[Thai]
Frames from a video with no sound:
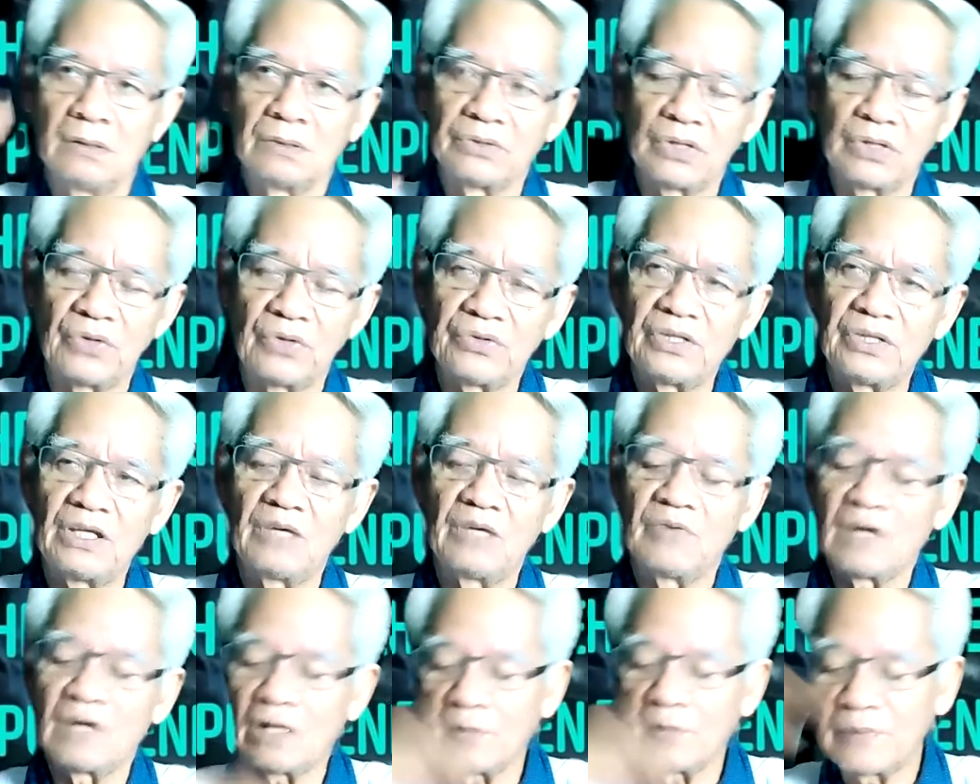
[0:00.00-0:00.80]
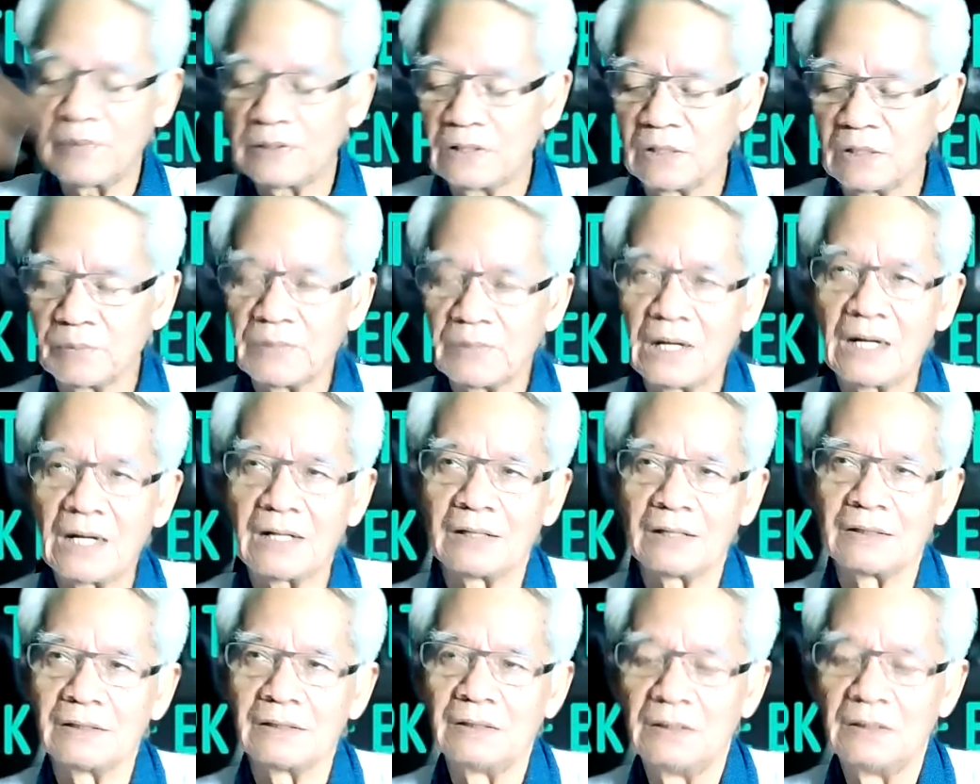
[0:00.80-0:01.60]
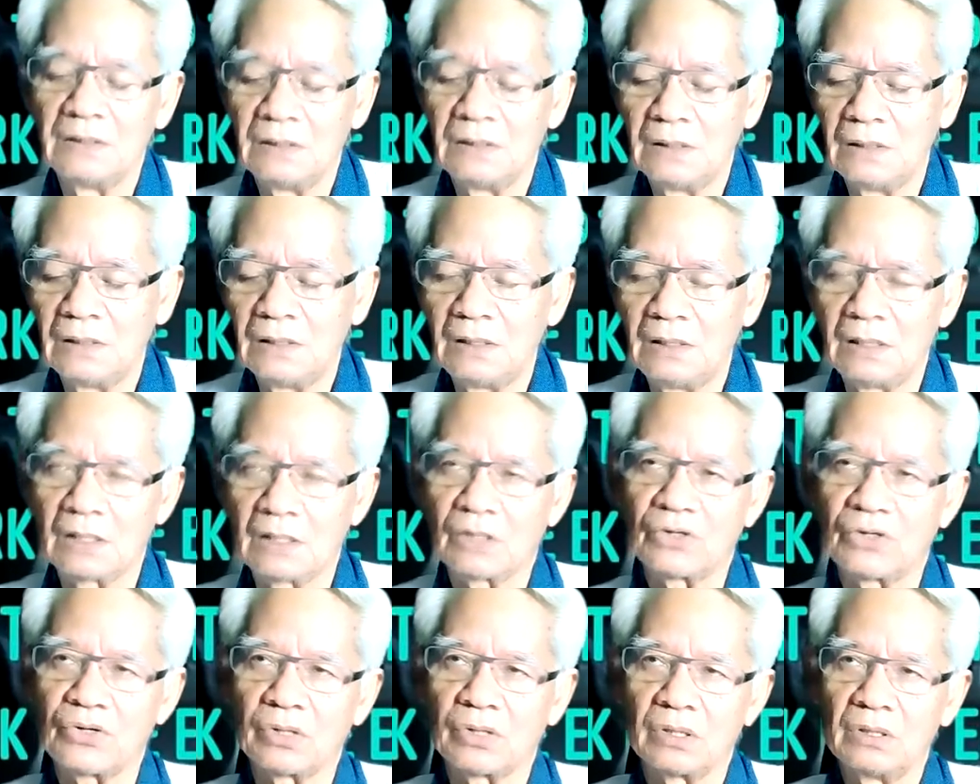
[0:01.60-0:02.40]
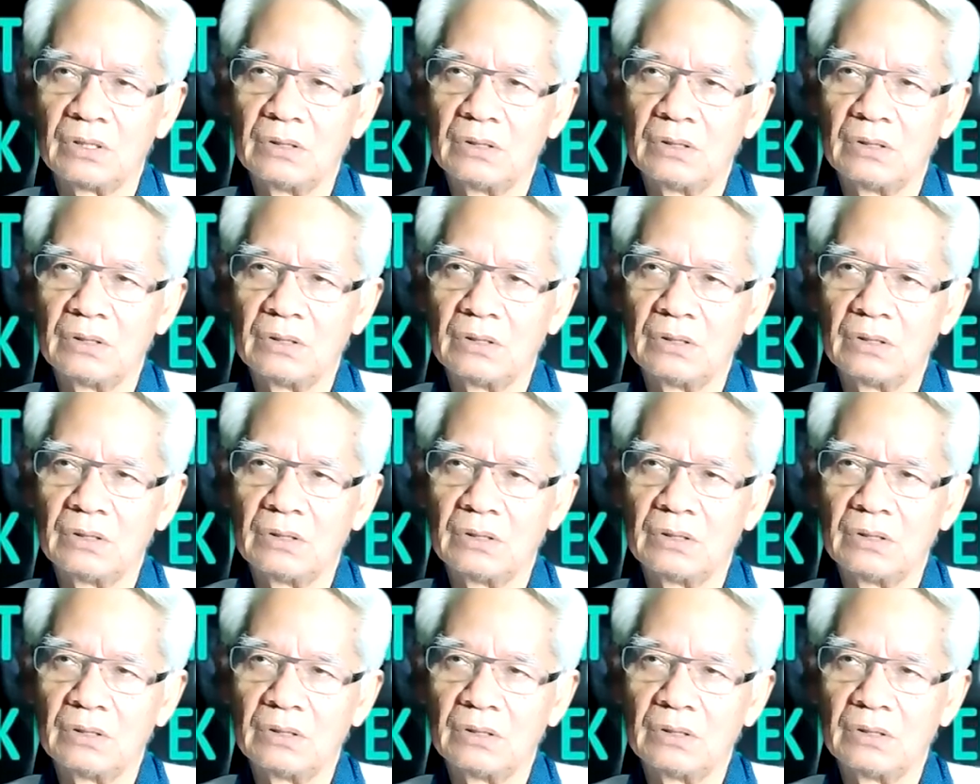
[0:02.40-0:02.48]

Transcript: เจ้าที่ว่าก็ไปถึงบ้าน แล้วก็